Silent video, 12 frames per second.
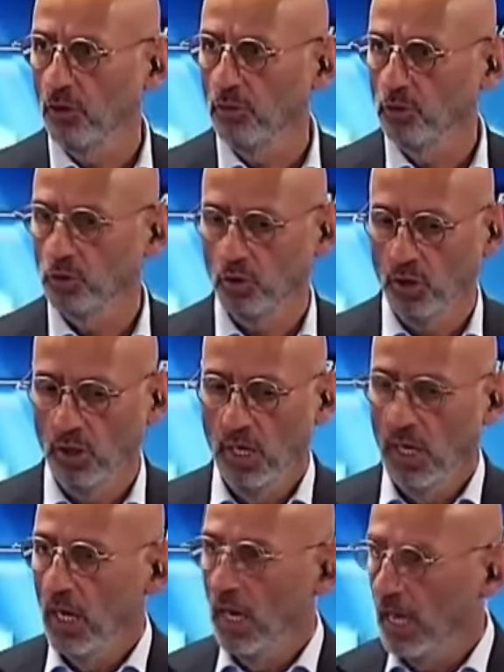olmuştu.
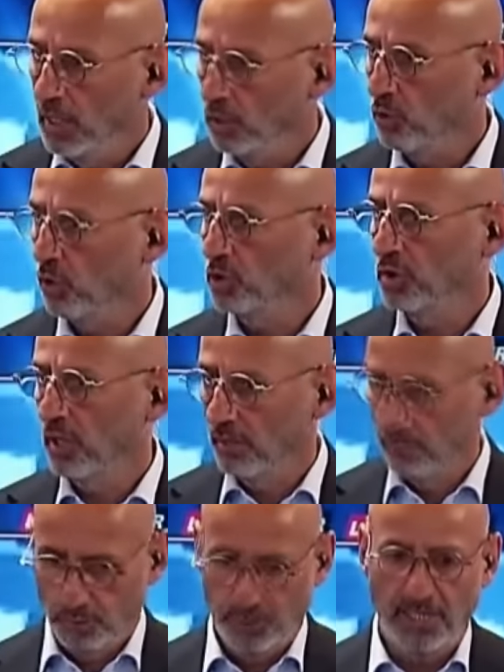Oldu. Ali Koç
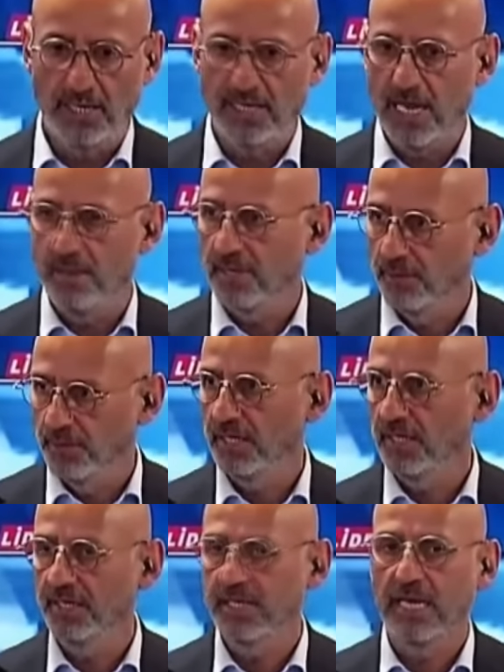da bu sene diyelim ki
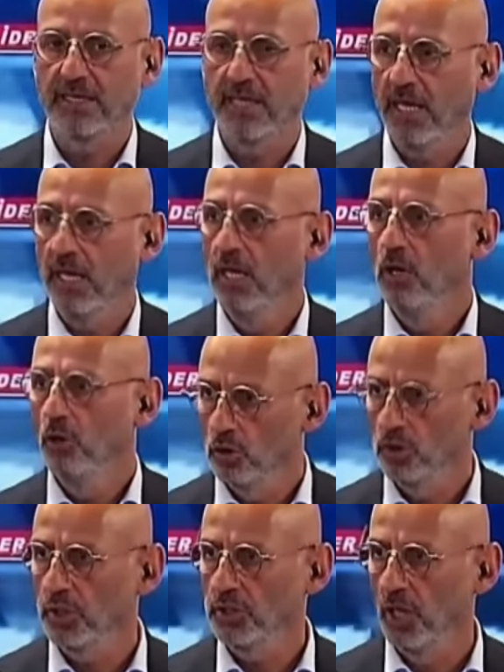bırakırken de
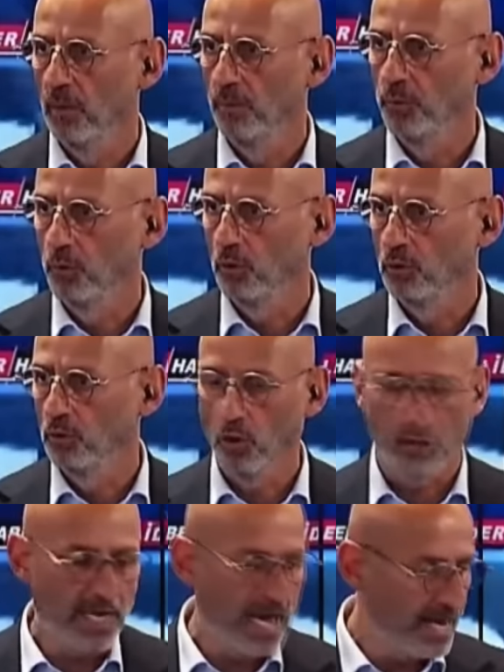onun da şampiyonluğu
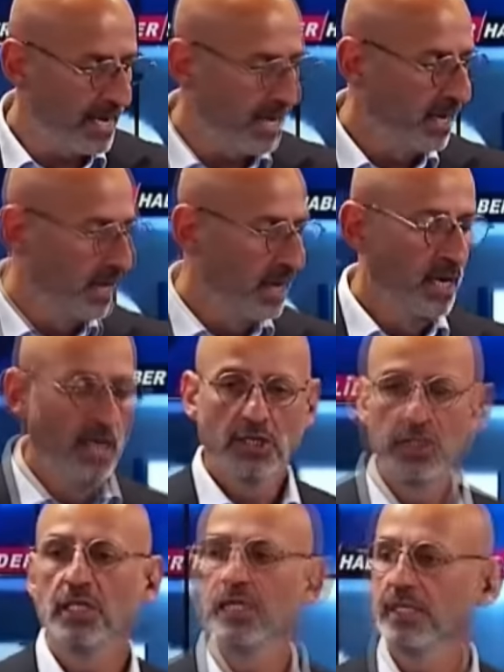yok. Yani
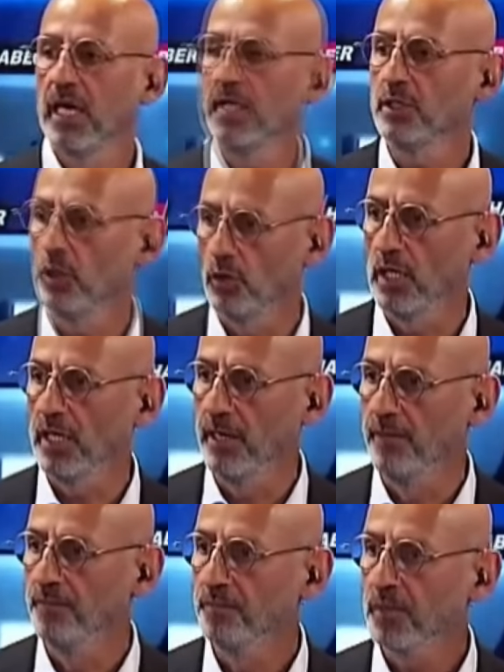şimdi sadece
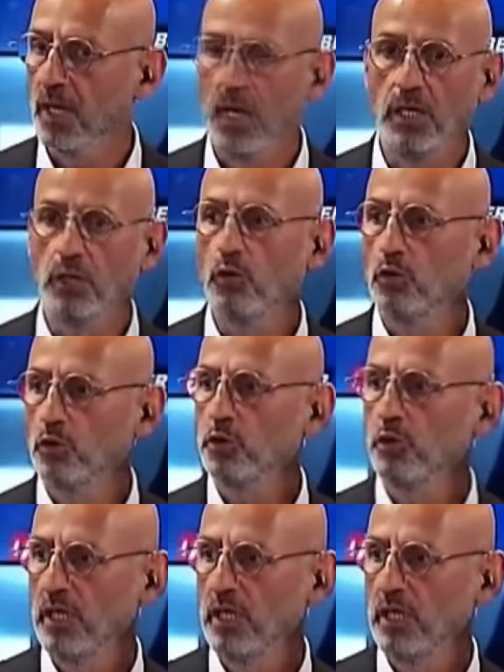olayı Ali Koç'u son